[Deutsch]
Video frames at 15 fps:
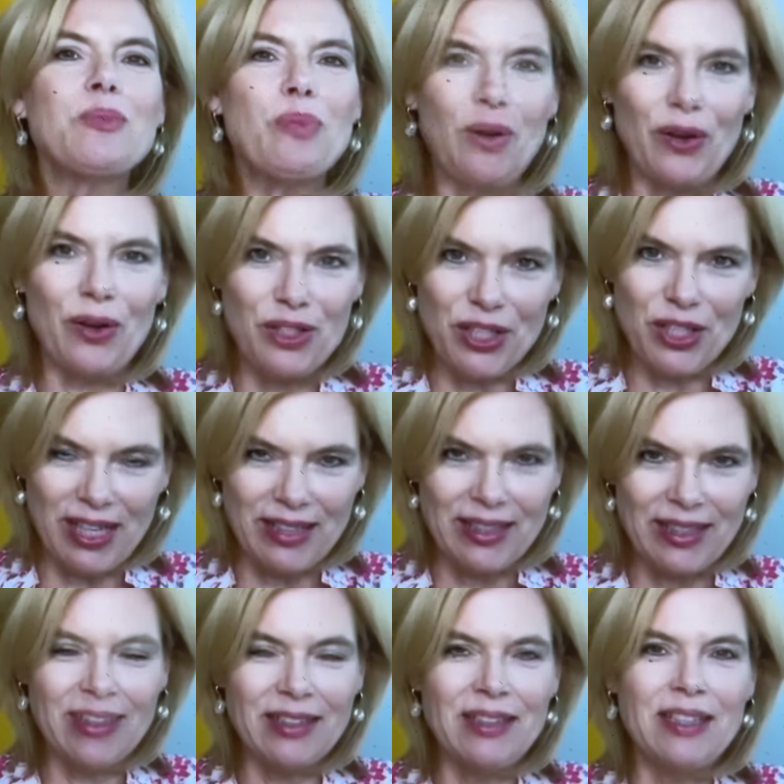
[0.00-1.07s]
Branche hat
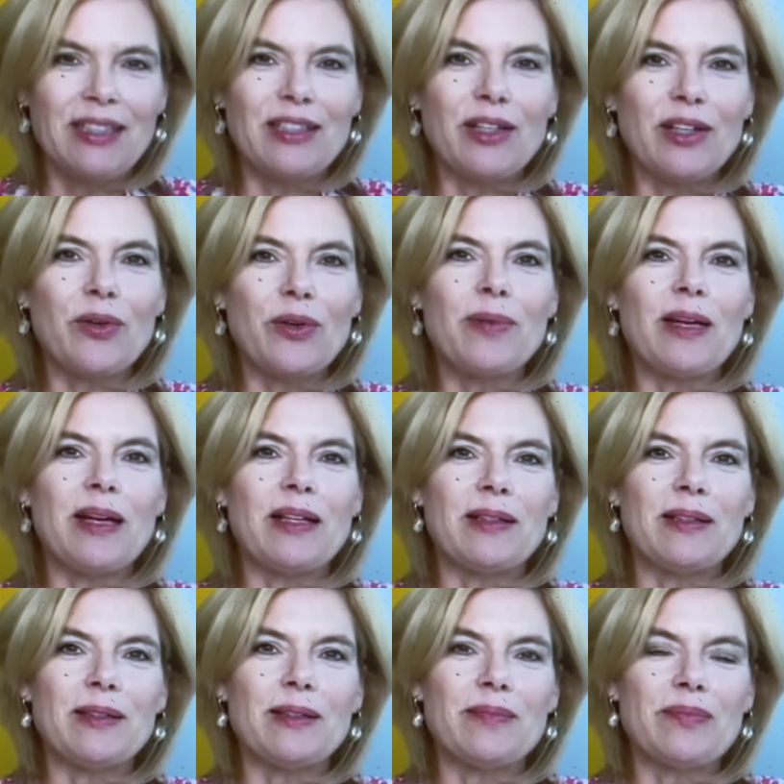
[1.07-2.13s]
ja darüber
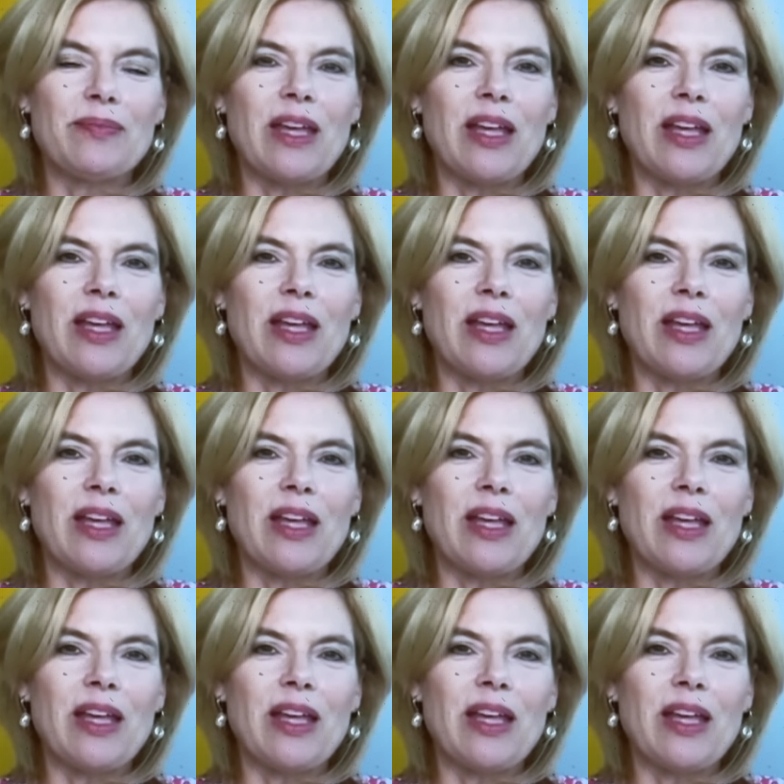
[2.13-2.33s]
ähm,